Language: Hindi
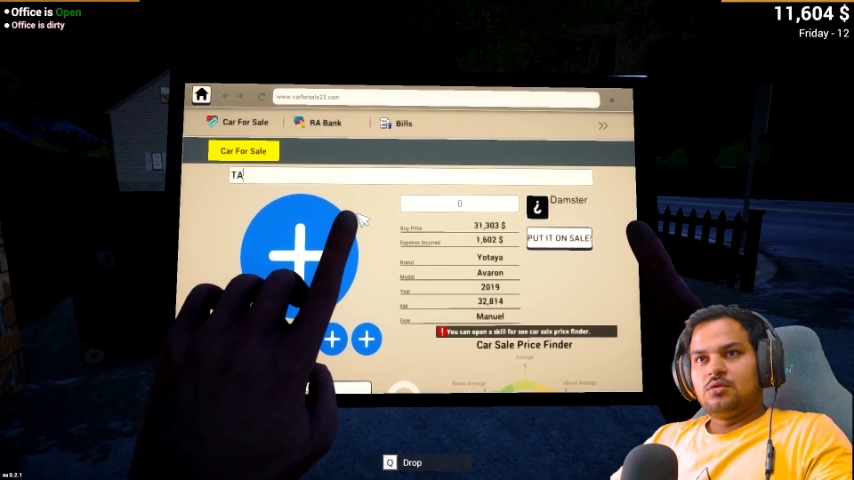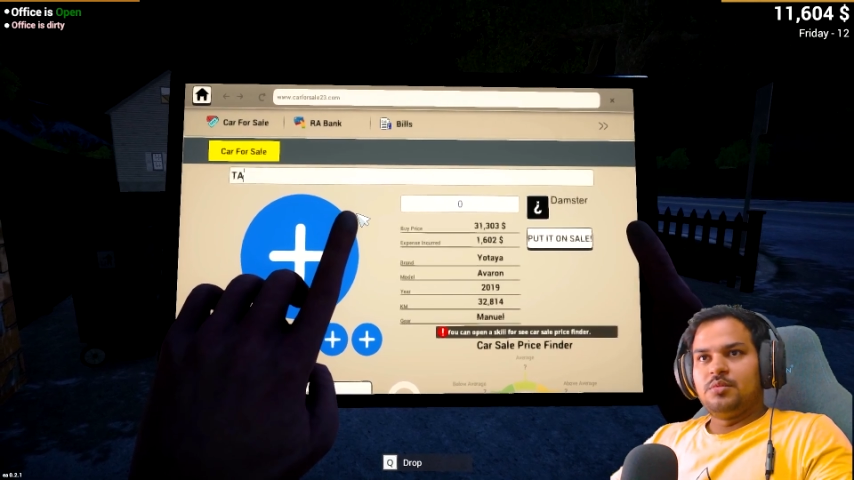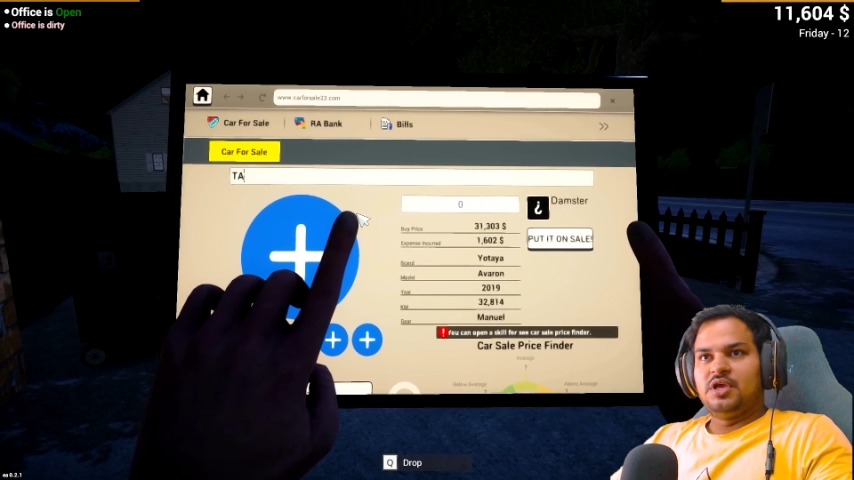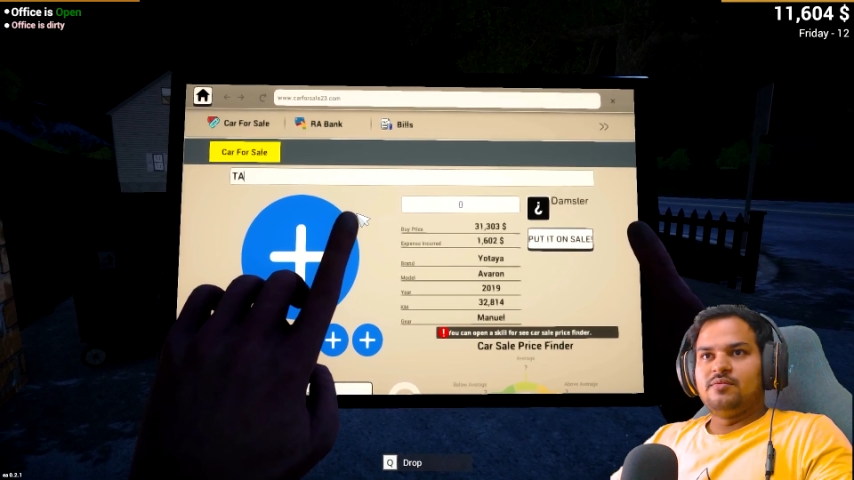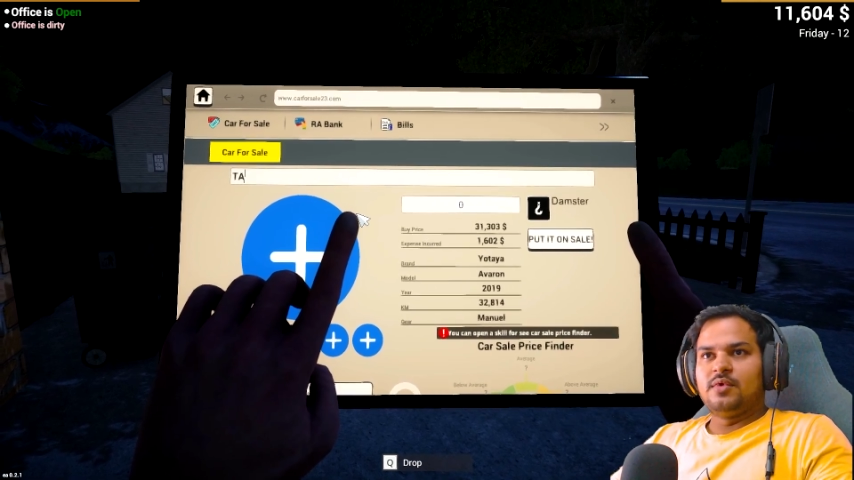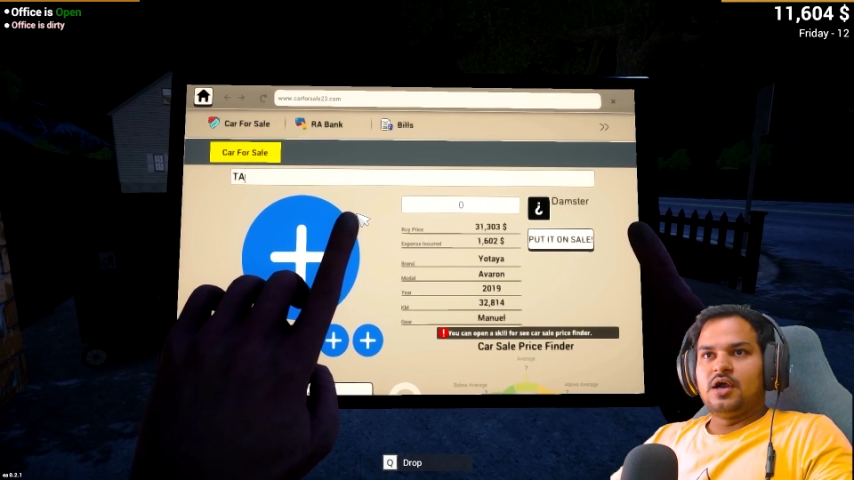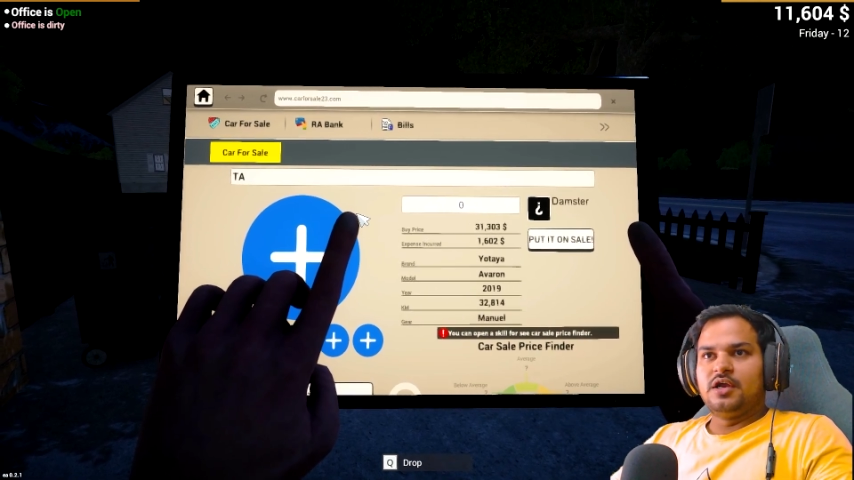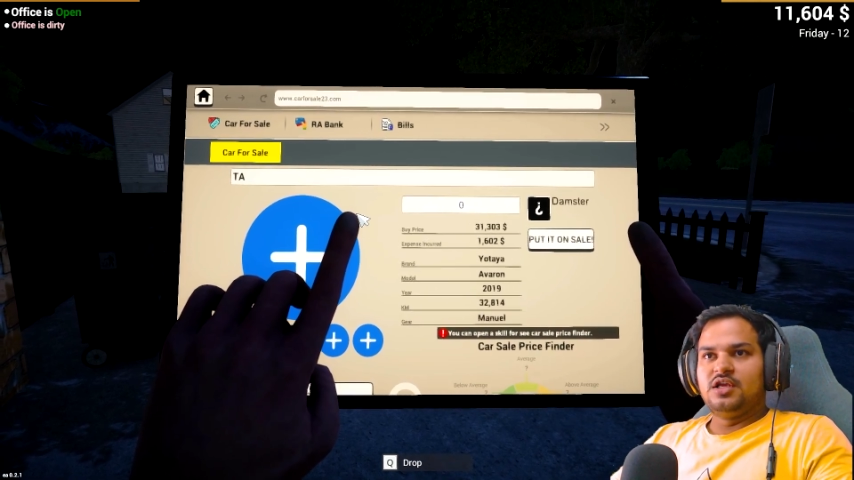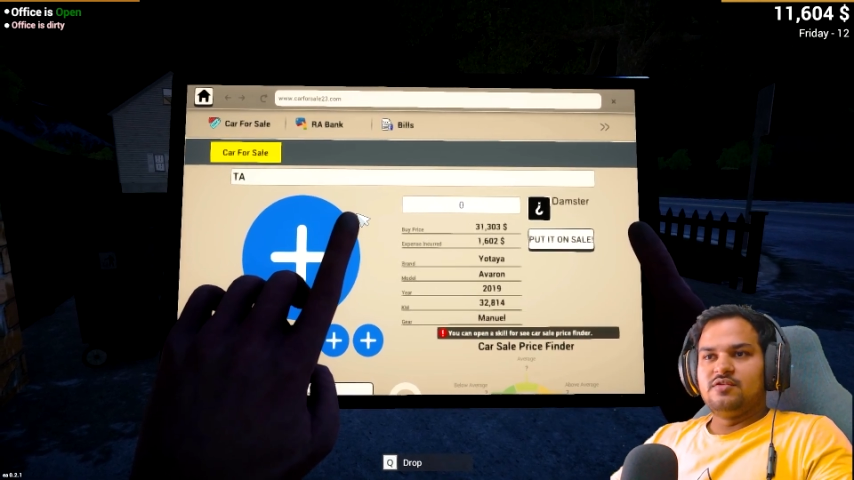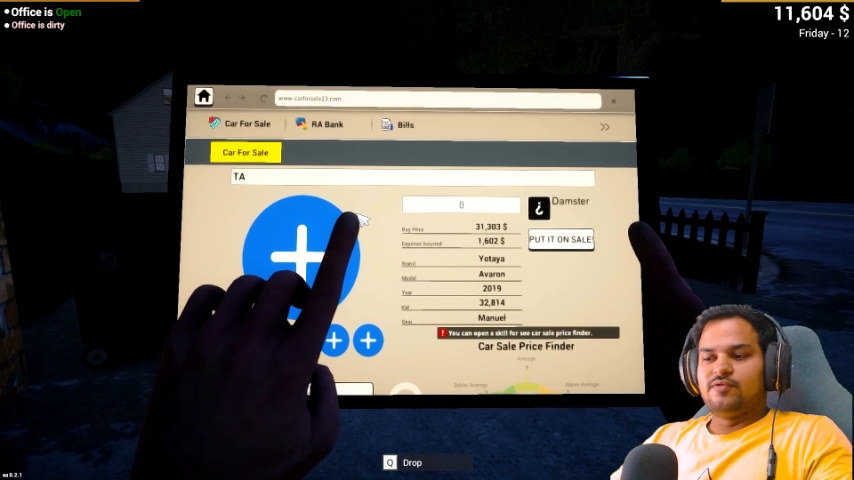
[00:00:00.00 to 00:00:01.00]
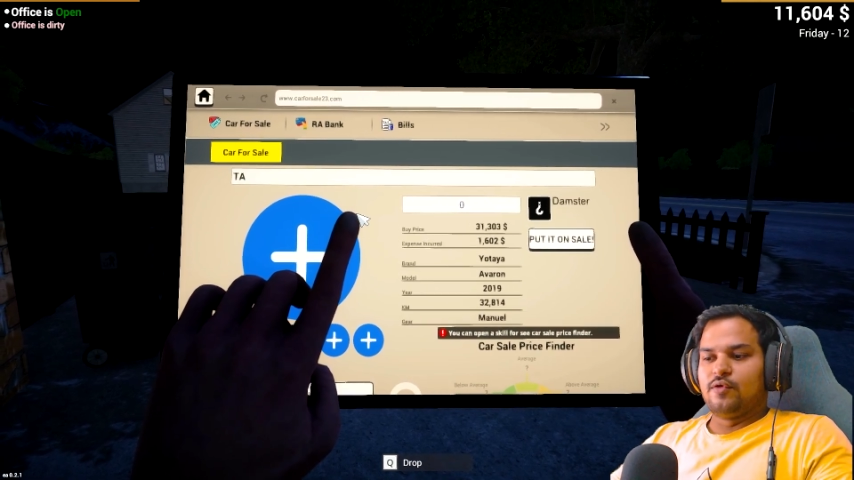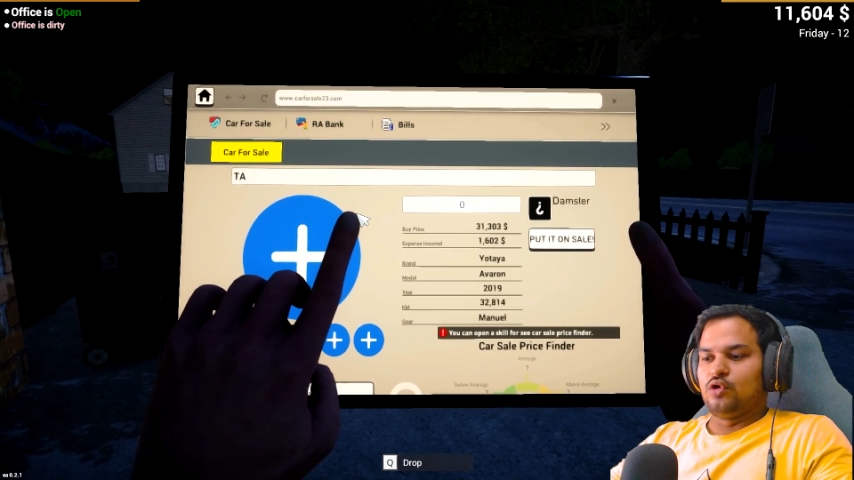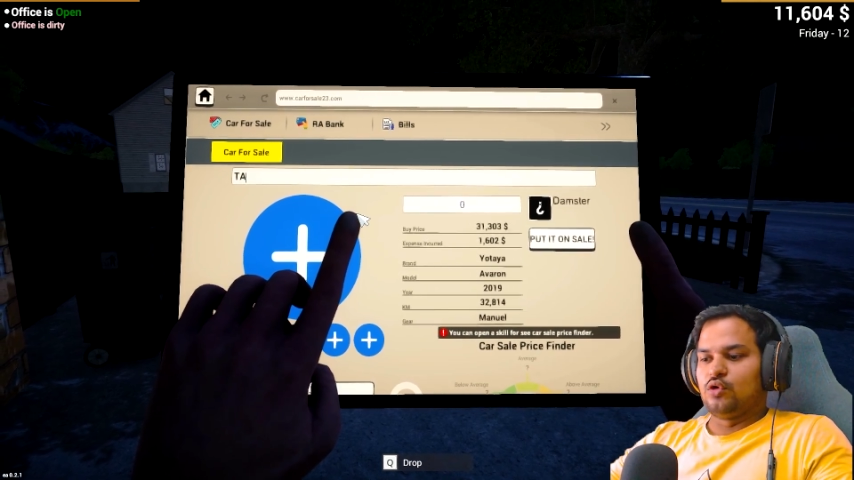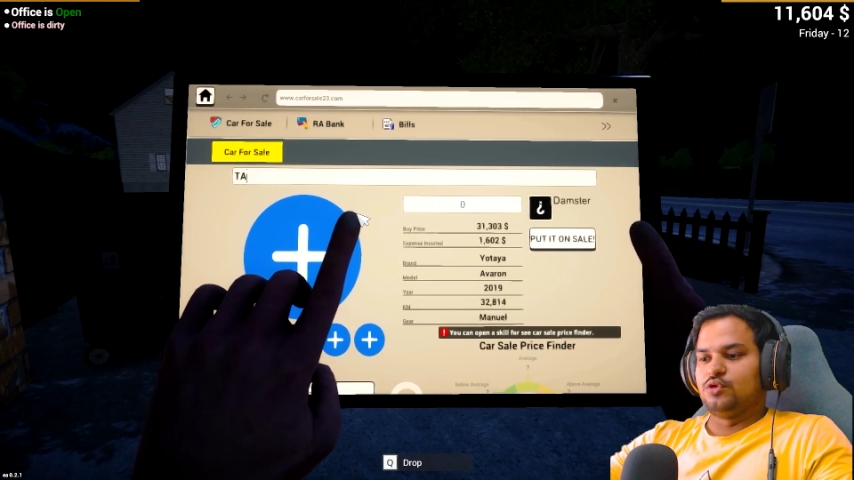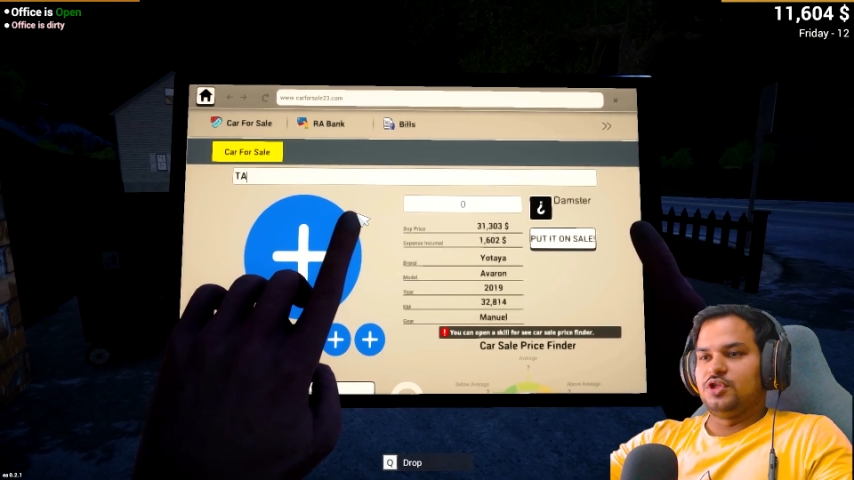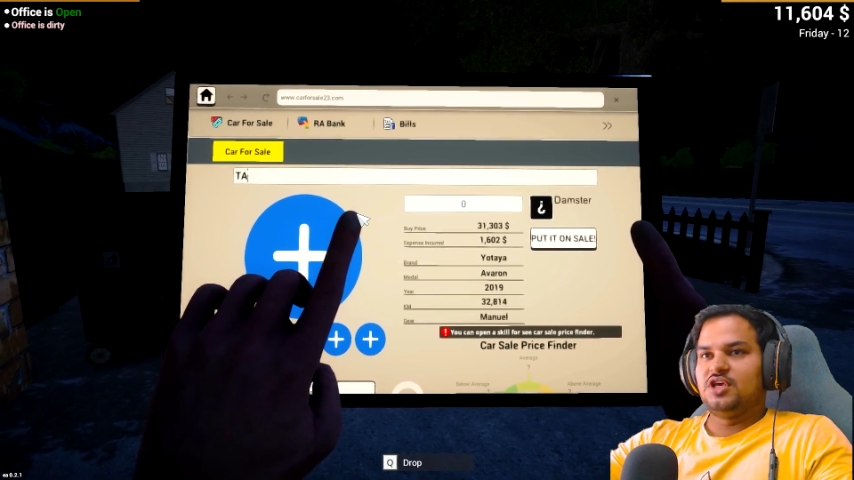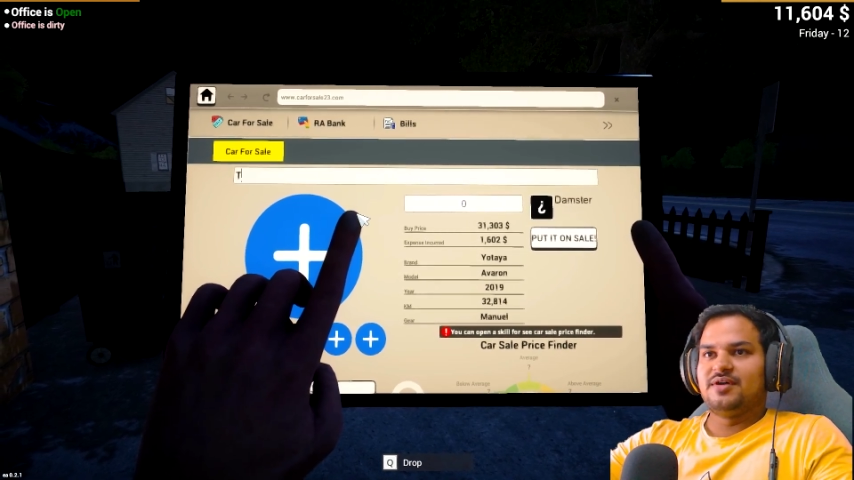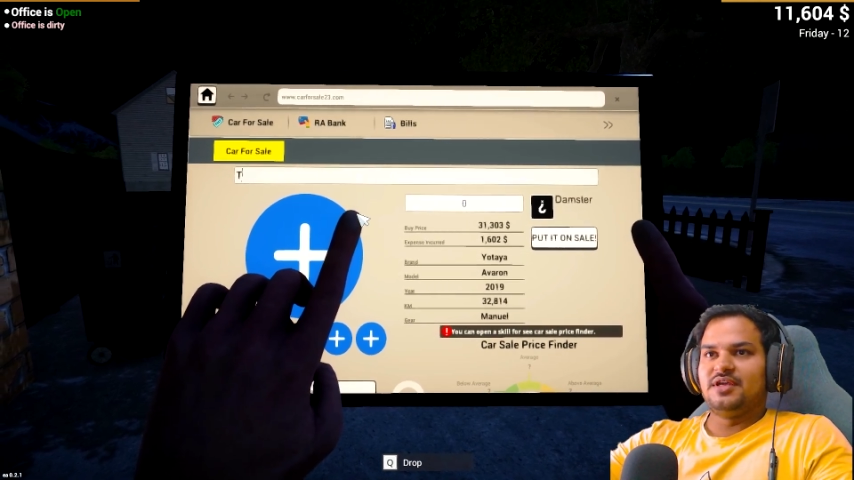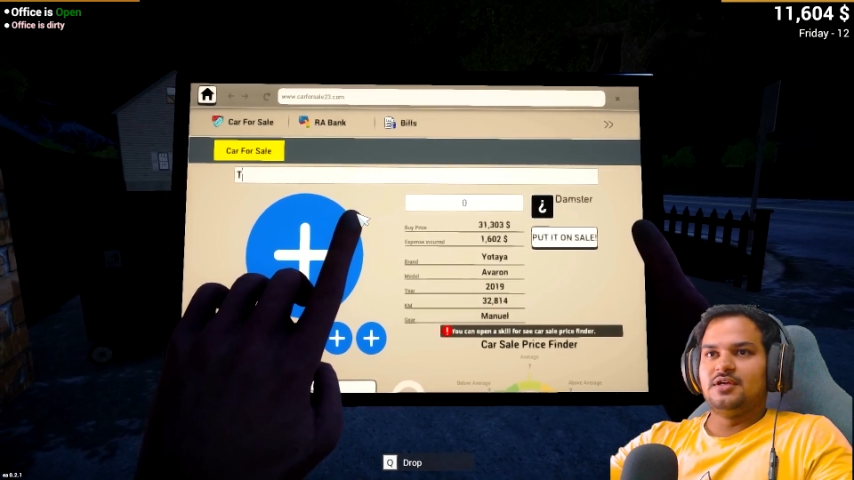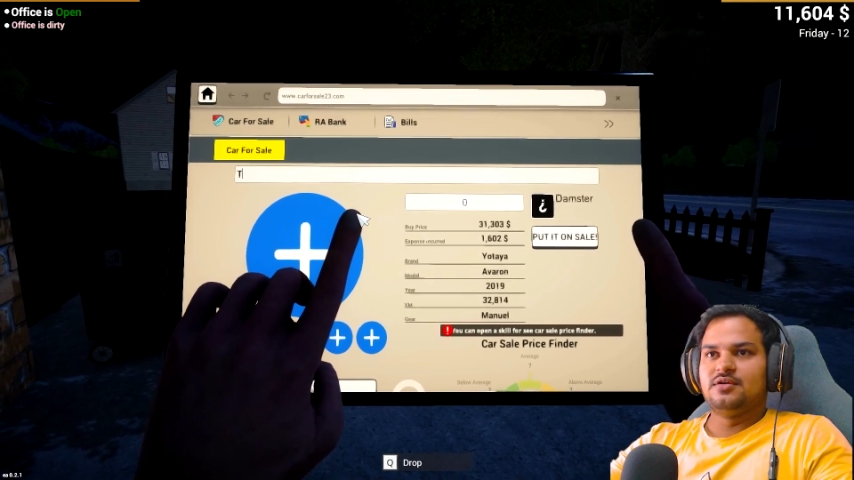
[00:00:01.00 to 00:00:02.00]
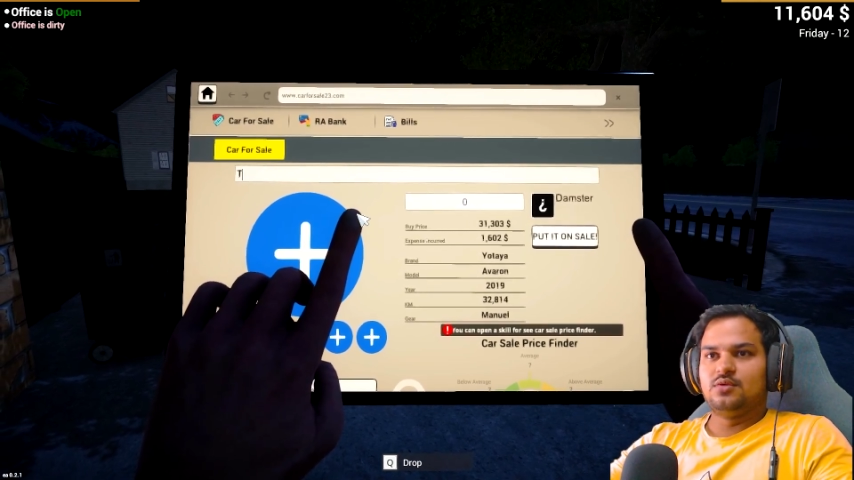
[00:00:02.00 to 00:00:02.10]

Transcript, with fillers: मेन गाड़ी की फ़ोटो होती है भाई